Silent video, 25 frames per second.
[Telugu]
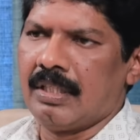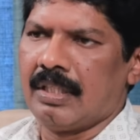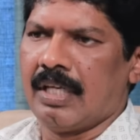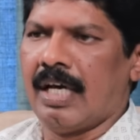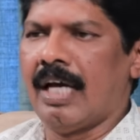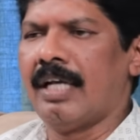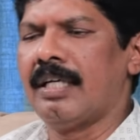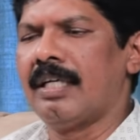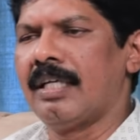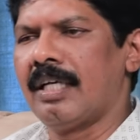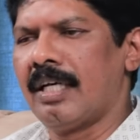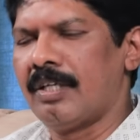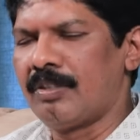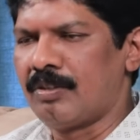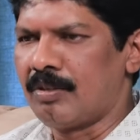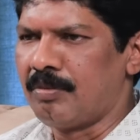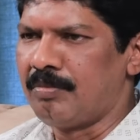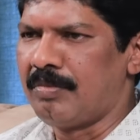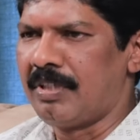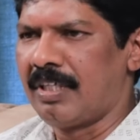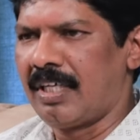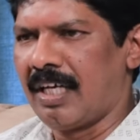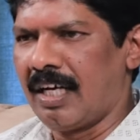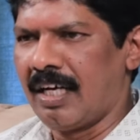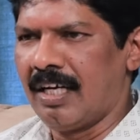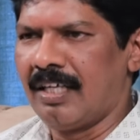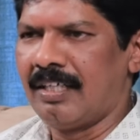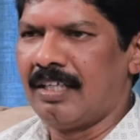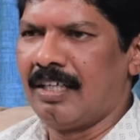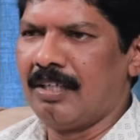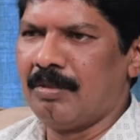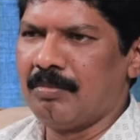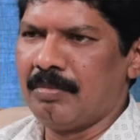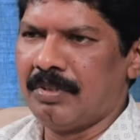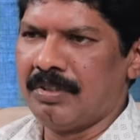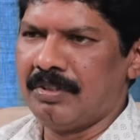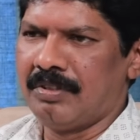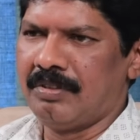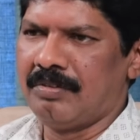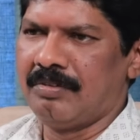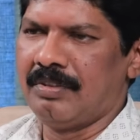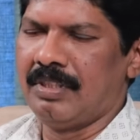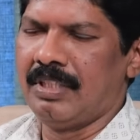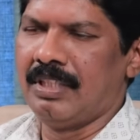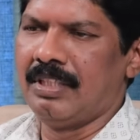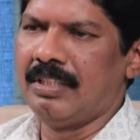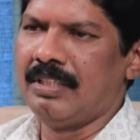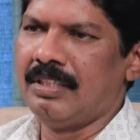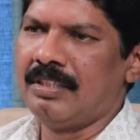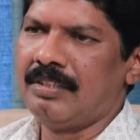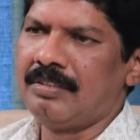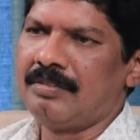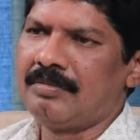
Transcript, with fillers: నాన్నగారితో మీకు ఎలాంటి అనుబంధం ఉండేది